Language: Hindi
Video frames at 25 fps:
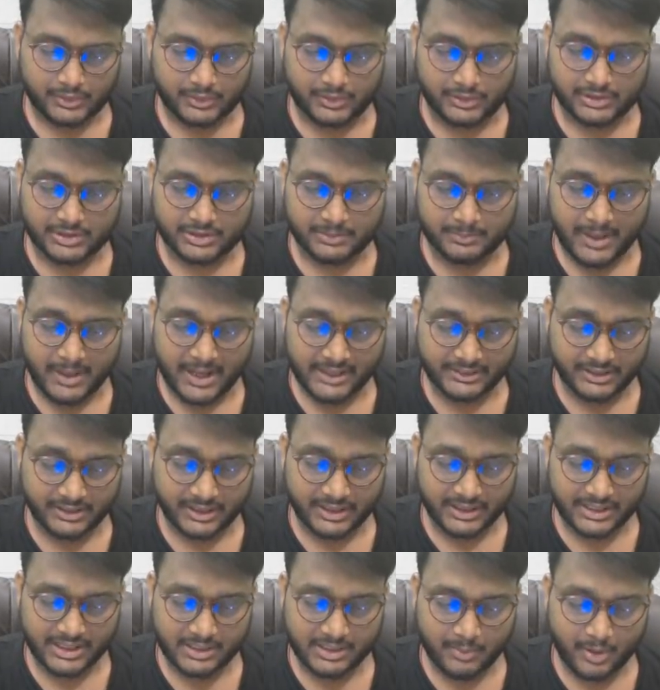और बात
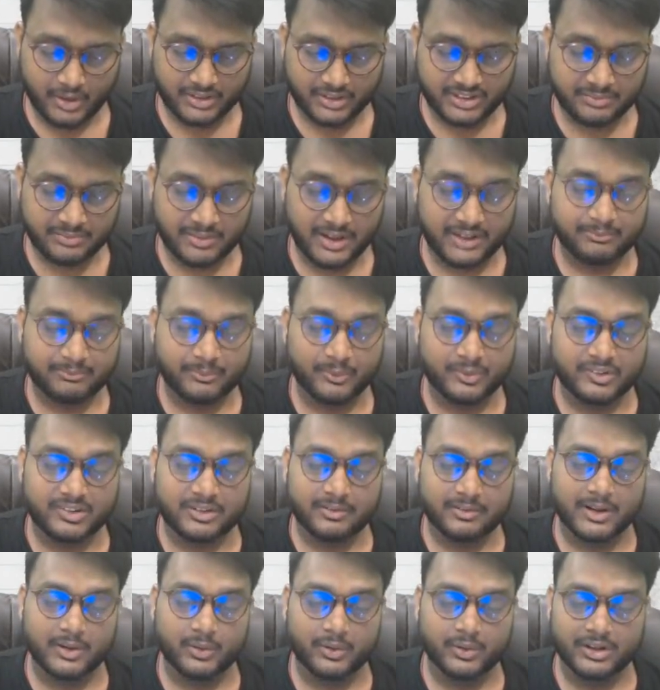करेंगे बहुत ही महत्वपूर्ण
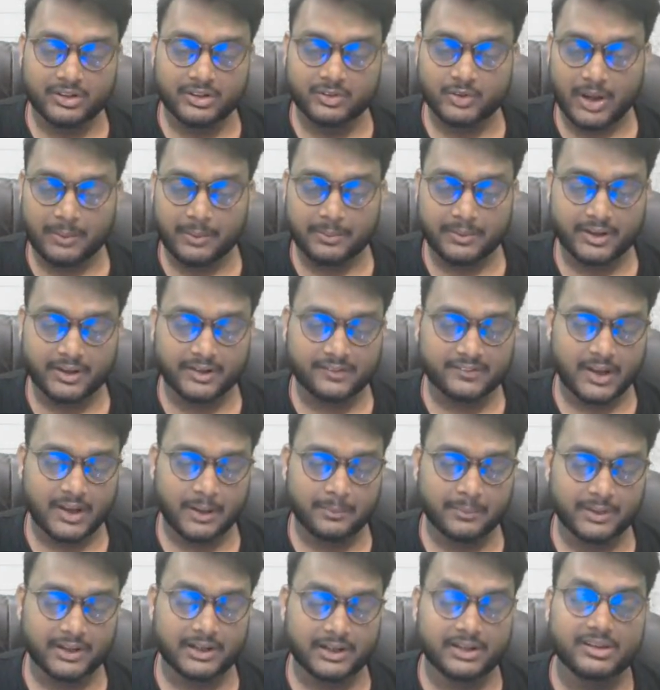सवालों की जो आपके
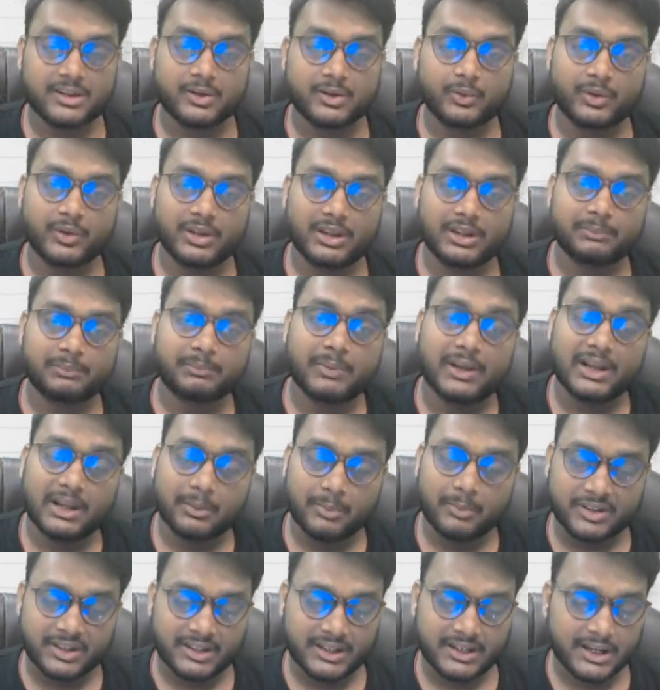एग्जाम के लिए जरूरी है
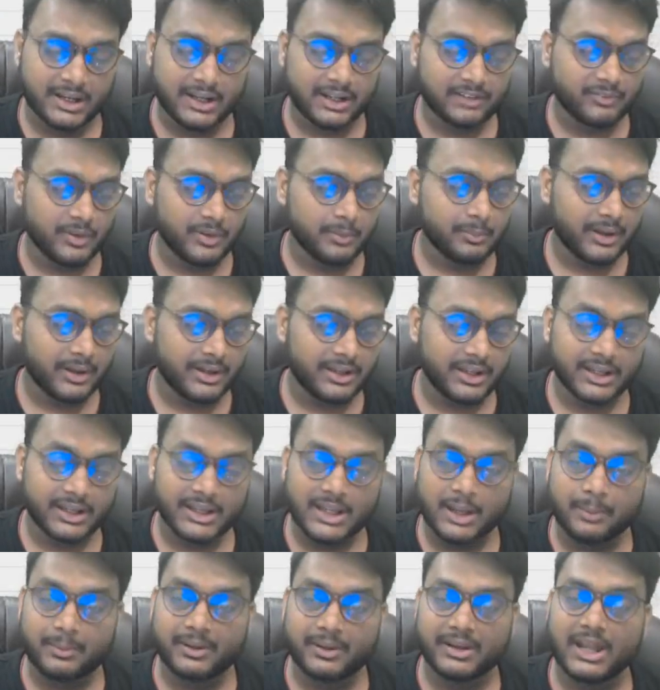पहले मुझे ये कंफर्म करिए
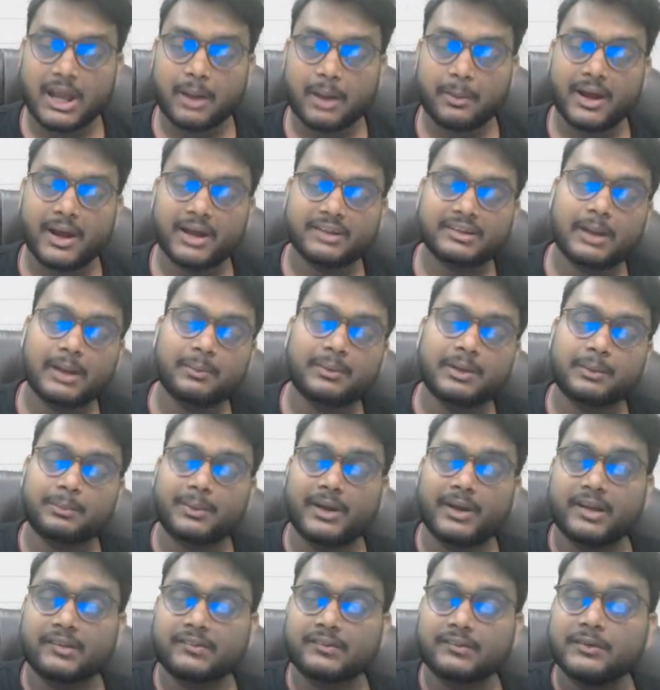क्या मेरी आवाज़ आपके
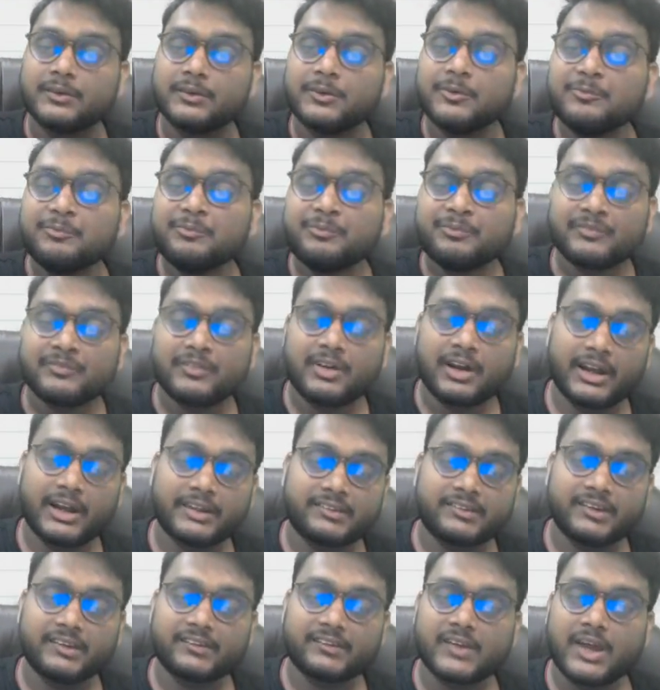पास
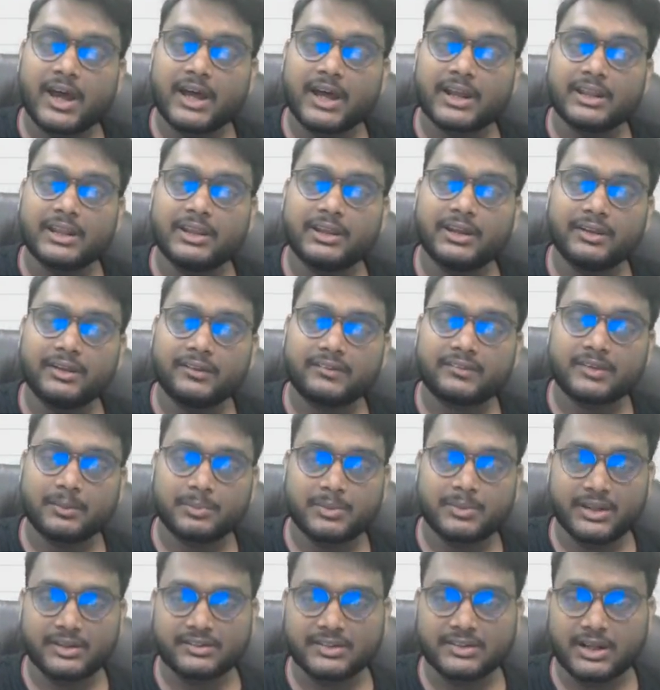अच्छे से आ रही है
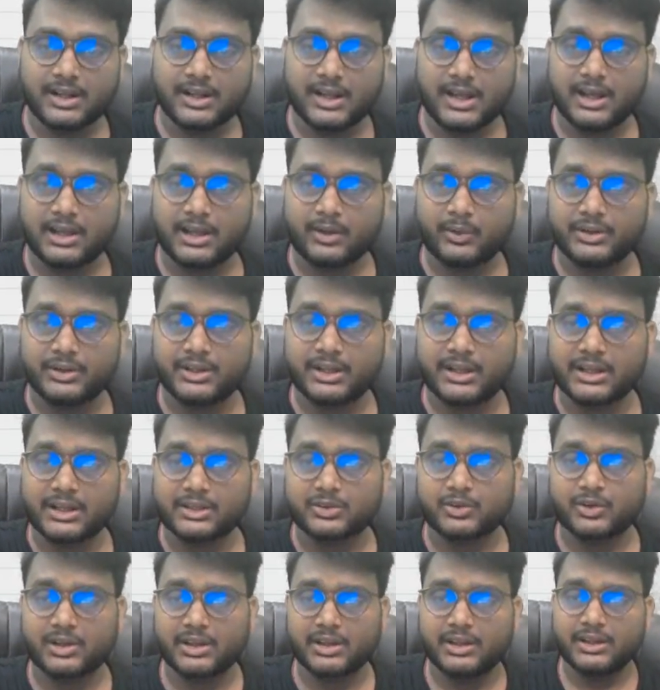सब ठीक चल रहा है कोई
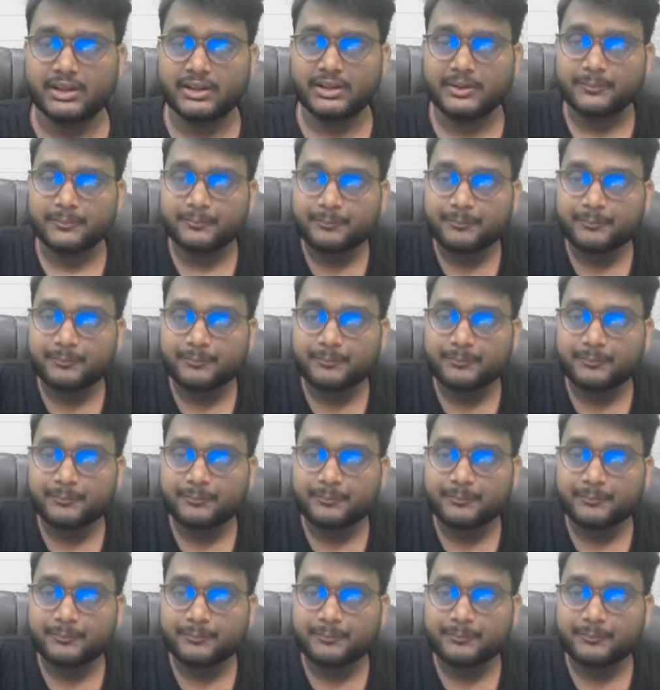दिक्कत तो नहीं है